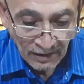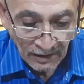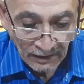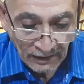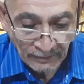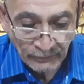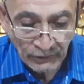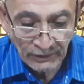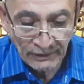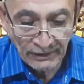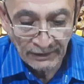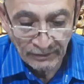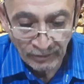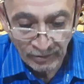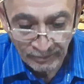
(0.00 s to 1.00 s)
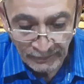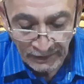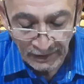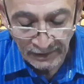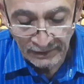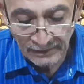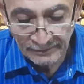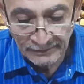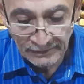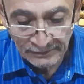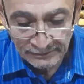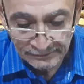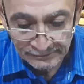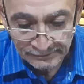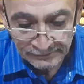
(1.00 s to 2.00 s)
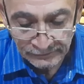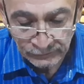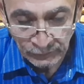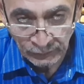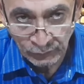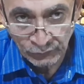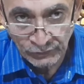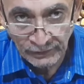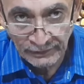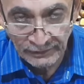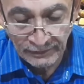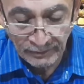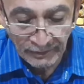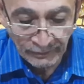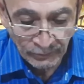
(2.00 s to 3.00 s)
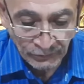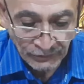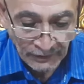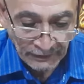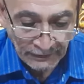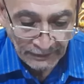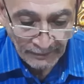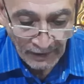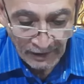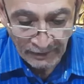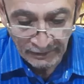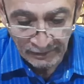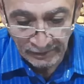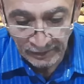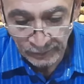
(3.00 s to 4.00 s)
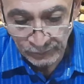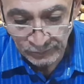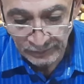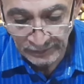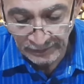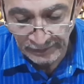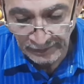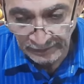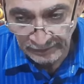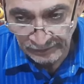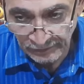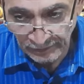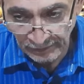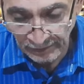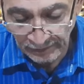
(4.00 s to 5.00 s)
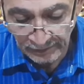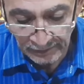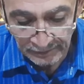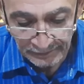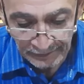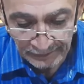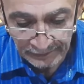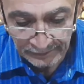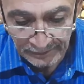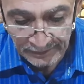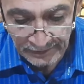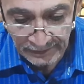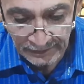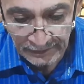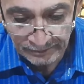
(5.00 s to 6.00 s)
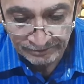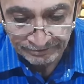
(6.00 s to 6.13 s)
الحمد لله رب العالمين ونصلي ونسلم على رسول الله صلى الله عليه وسلم